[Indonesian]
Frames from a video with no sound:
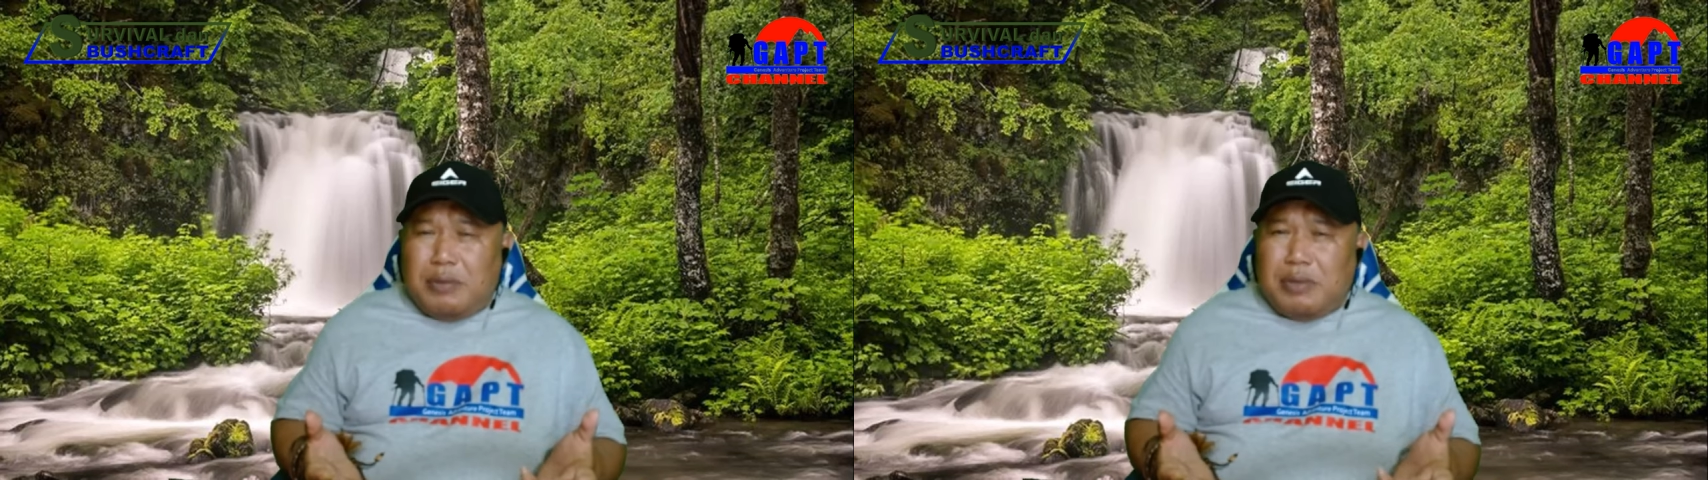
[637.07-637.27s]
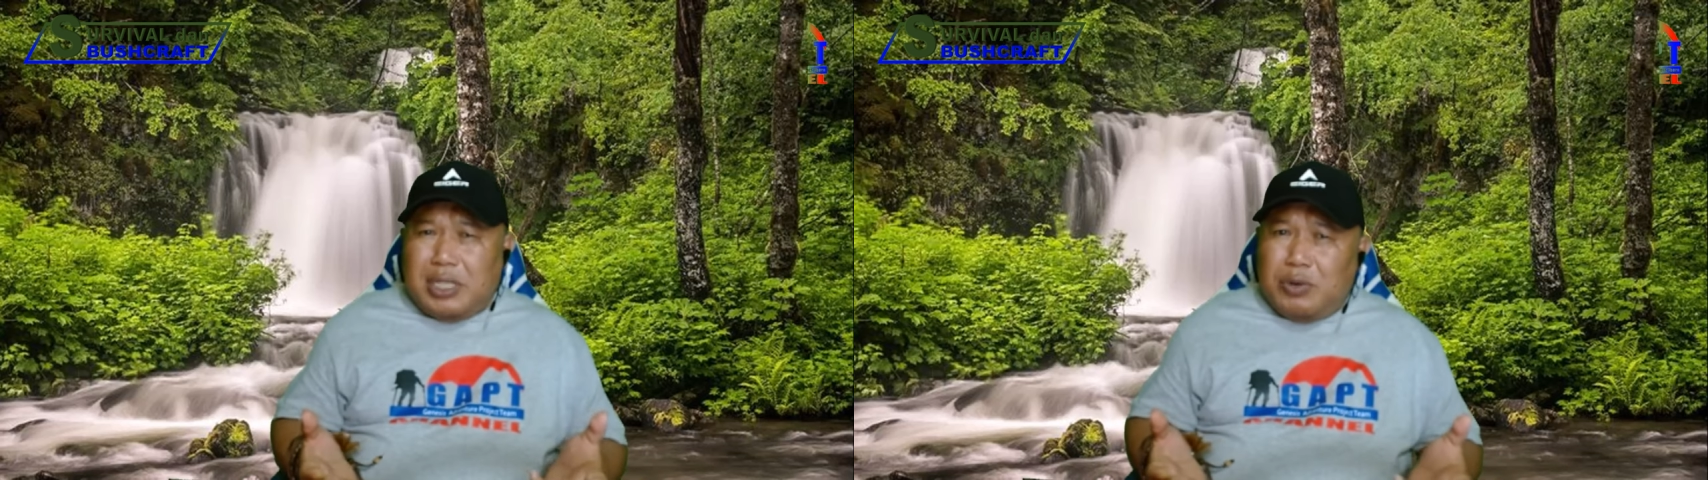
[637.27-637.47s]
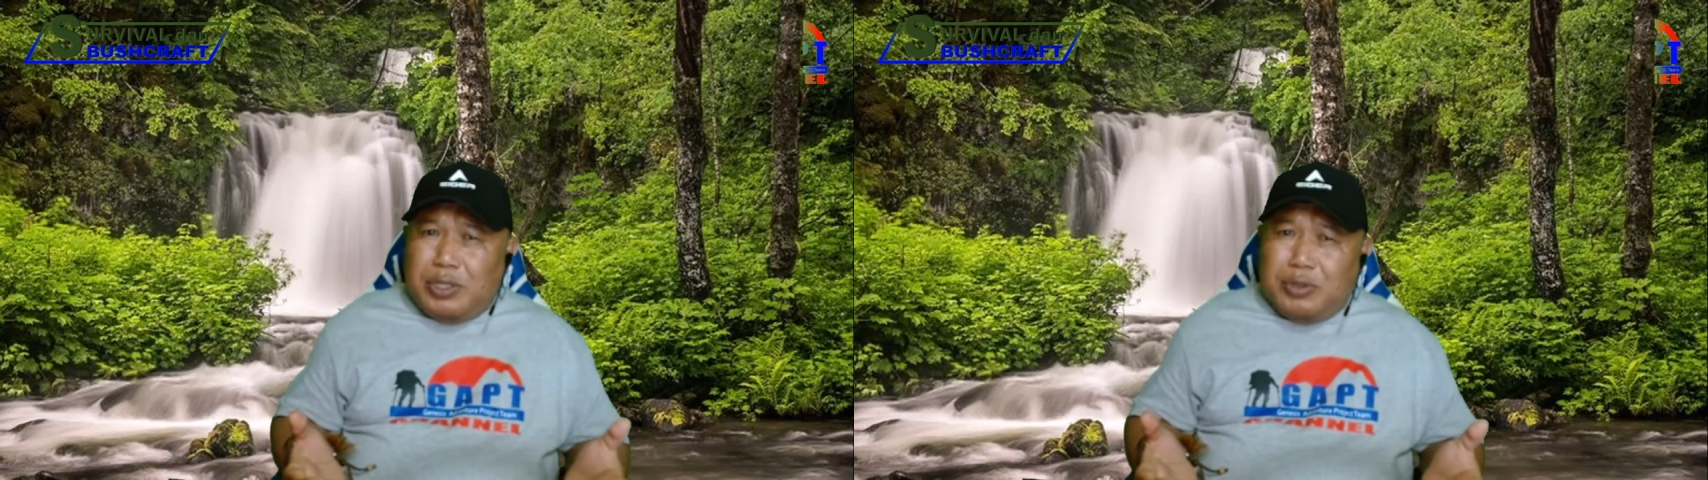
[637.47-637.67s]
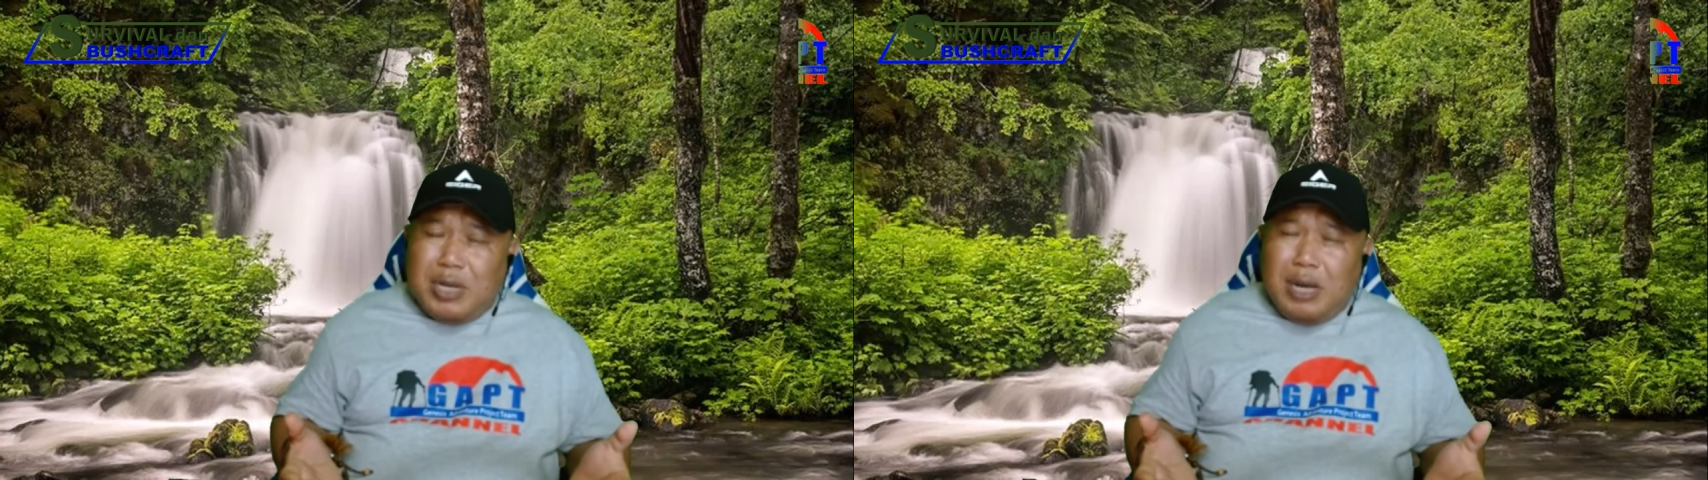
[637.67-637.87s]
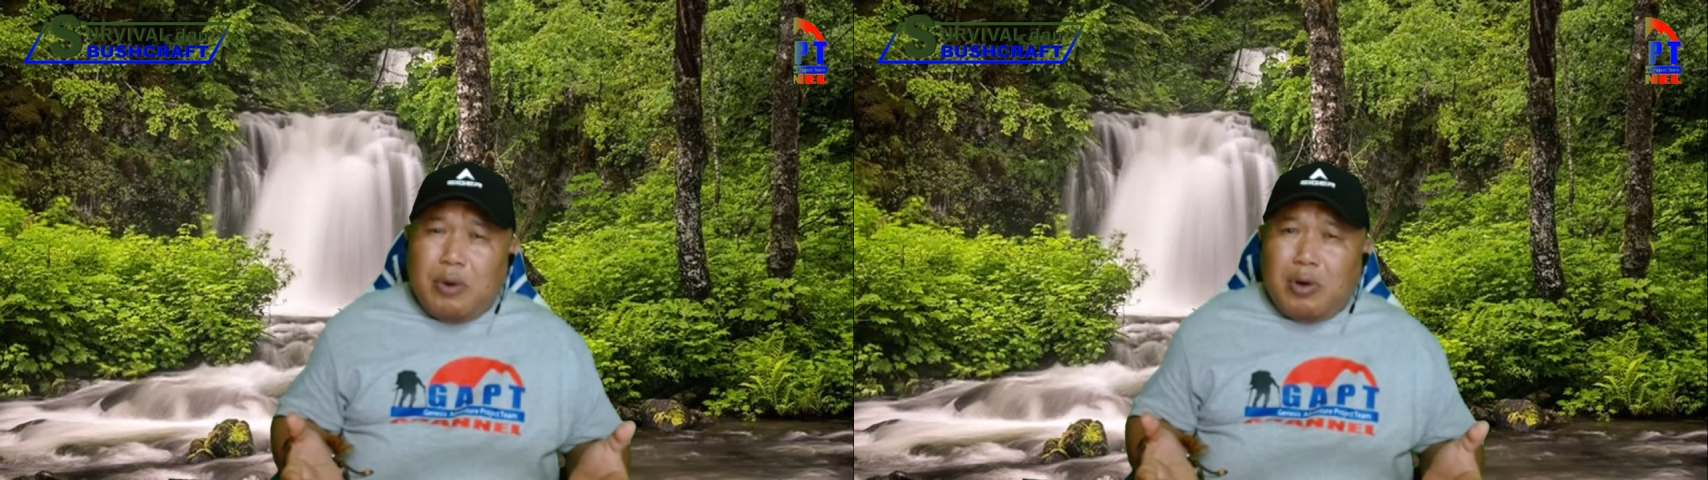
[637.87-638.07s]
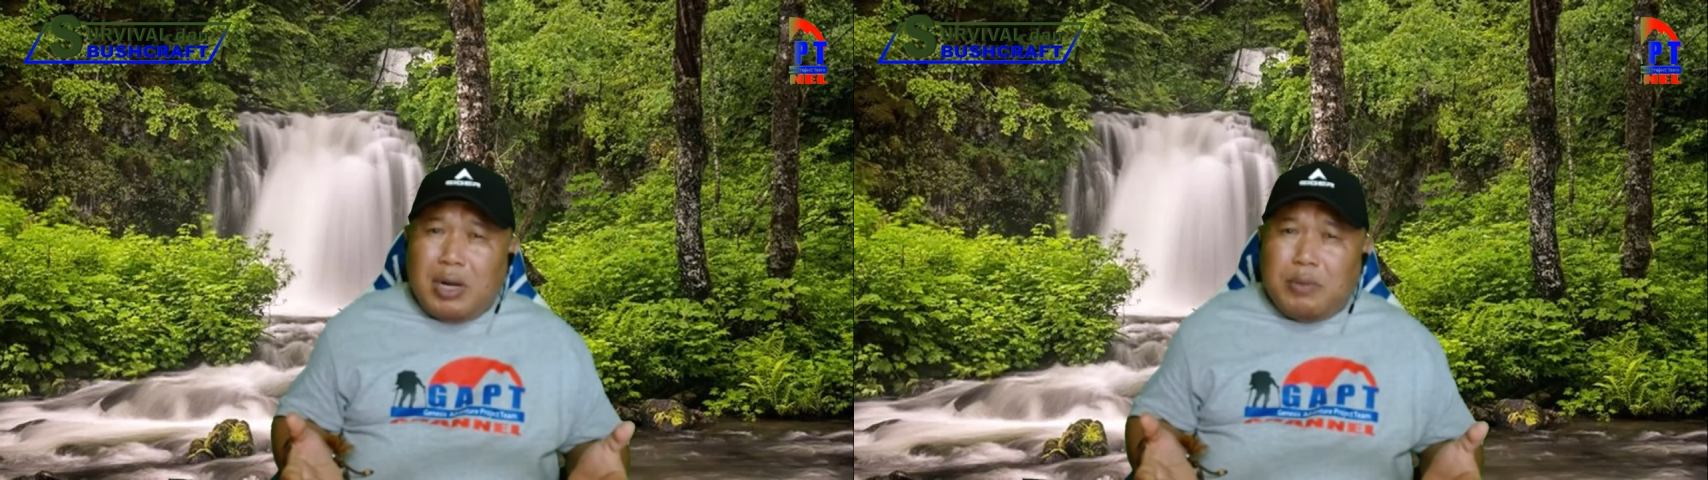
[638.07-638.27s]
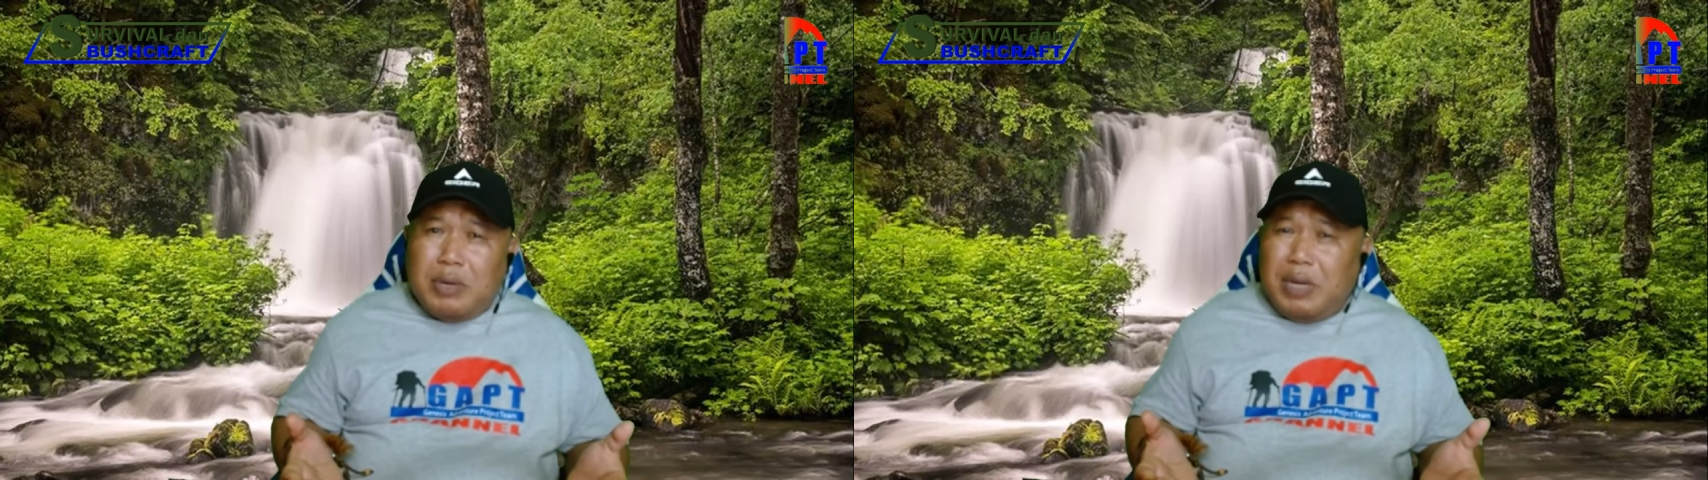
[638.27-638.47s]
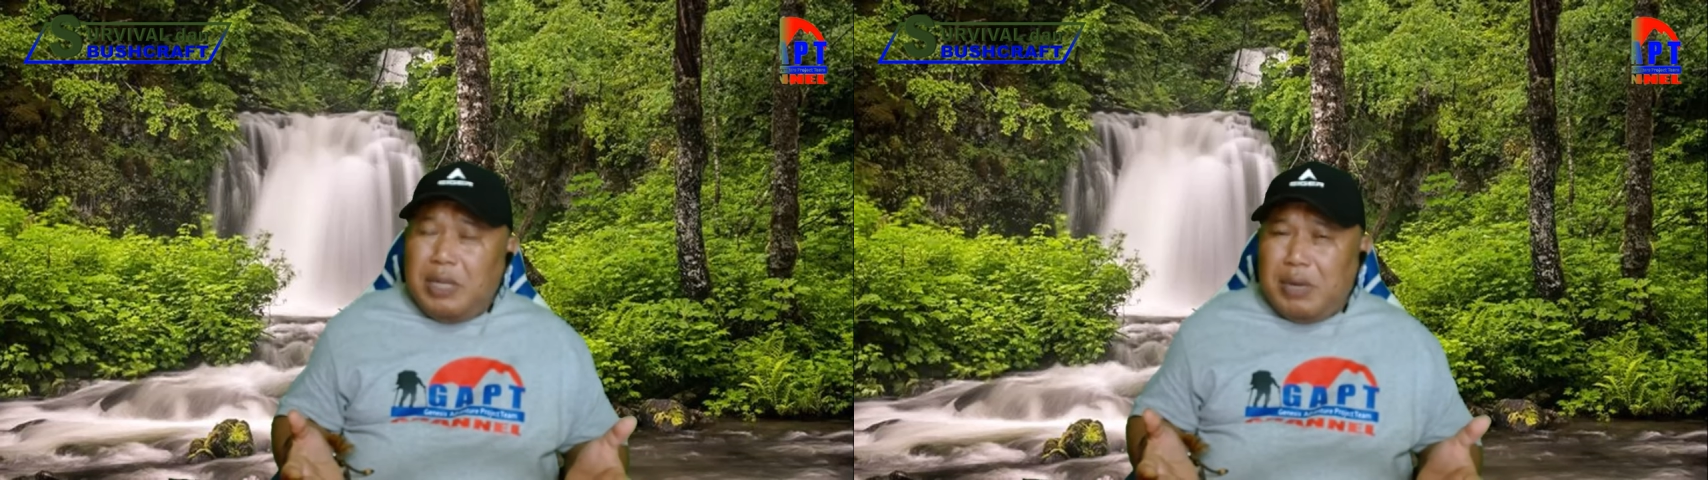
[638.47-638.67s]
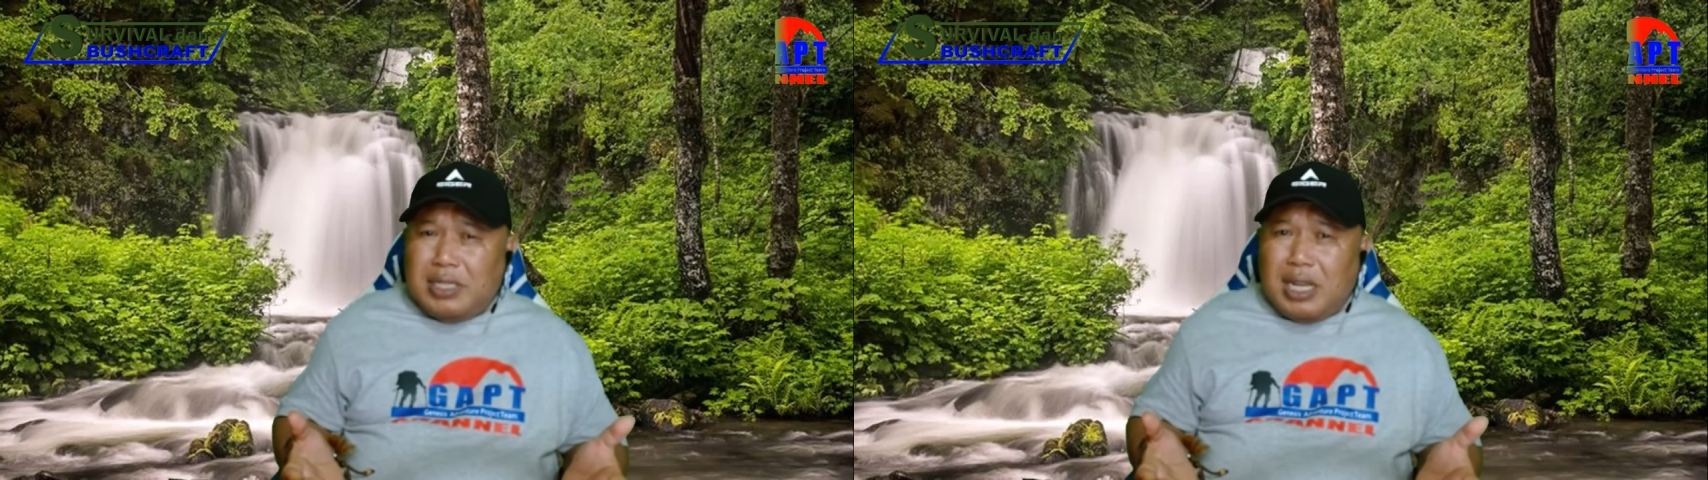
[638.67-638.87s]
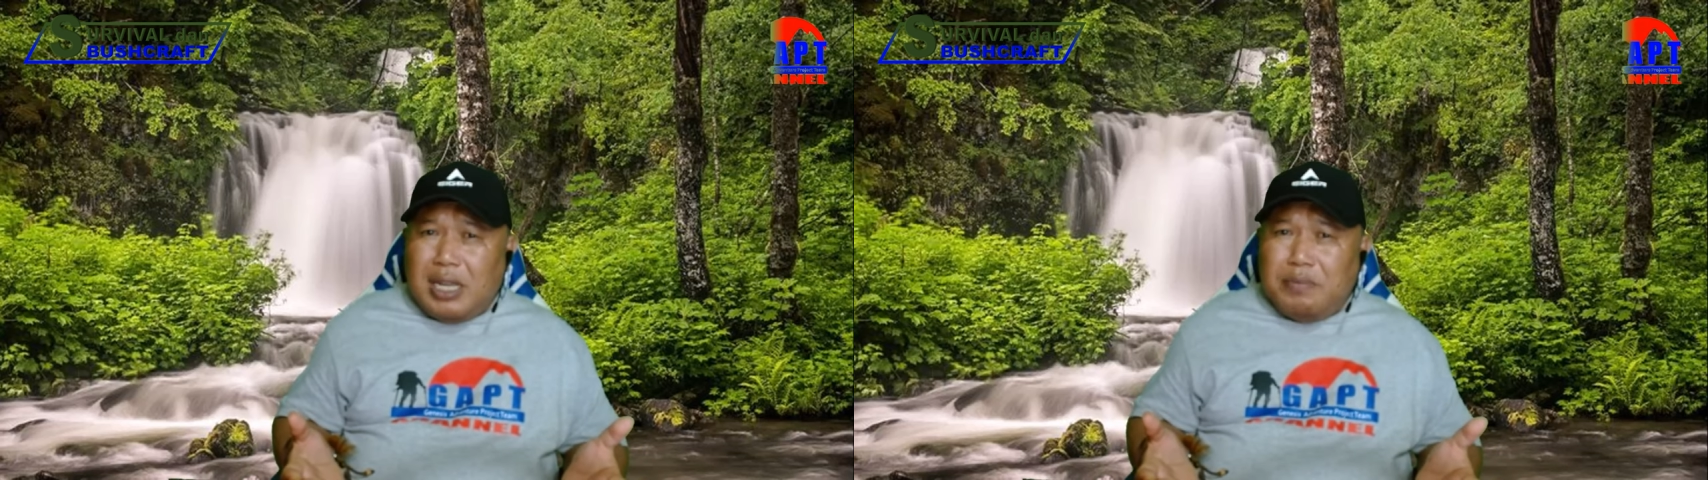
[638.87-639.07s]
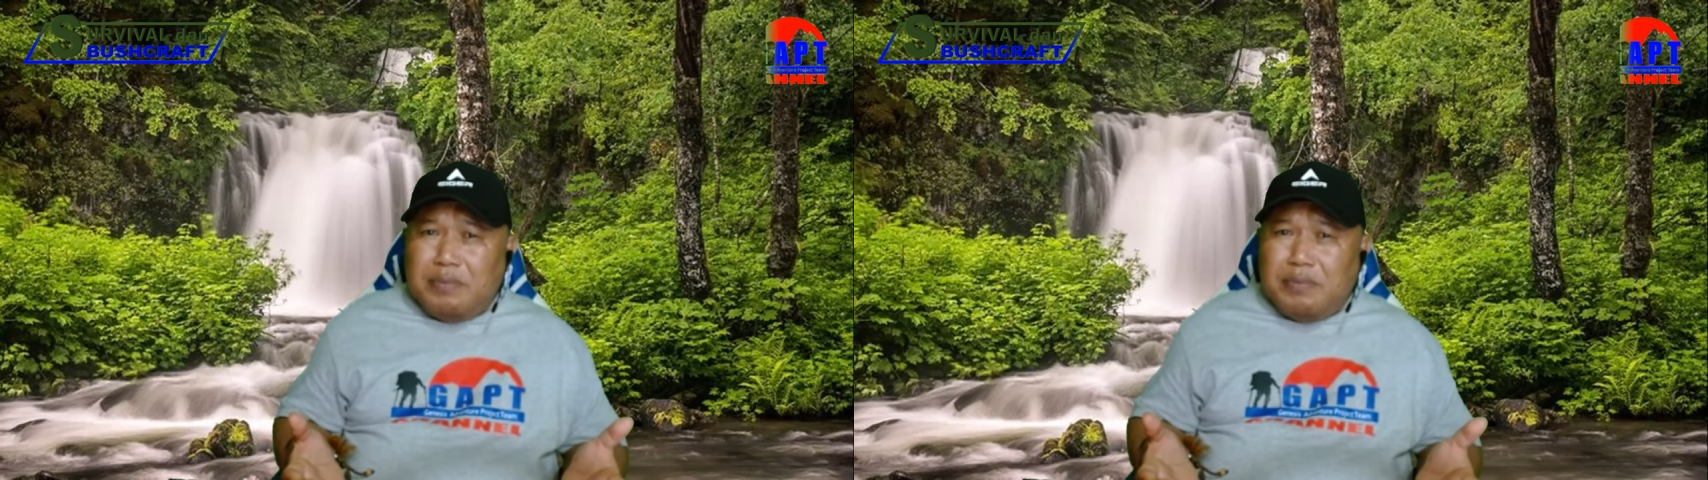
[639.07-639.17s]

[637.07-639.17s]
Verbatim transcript: ketahui juga bahwa bermain basket